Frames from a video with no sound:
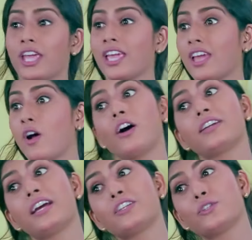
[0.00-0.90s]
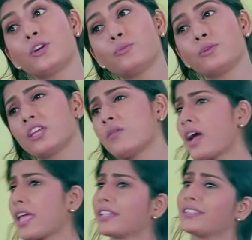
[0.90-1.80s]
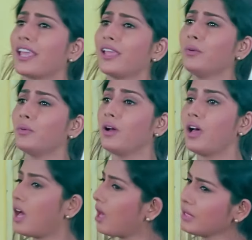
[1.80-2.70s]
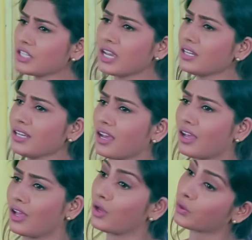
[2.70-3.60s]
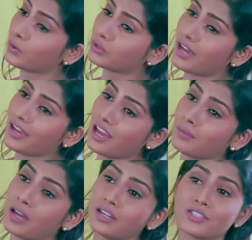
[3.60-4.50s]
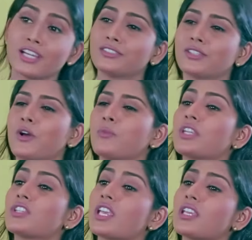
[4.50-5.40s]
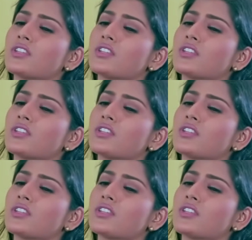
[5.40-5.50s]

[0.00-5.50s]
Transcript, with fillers: বুকে হঠাৎ জন্ম নেওয়া এক ঢেউ আমি জানি না কোথায় আমার যাত্রা হবে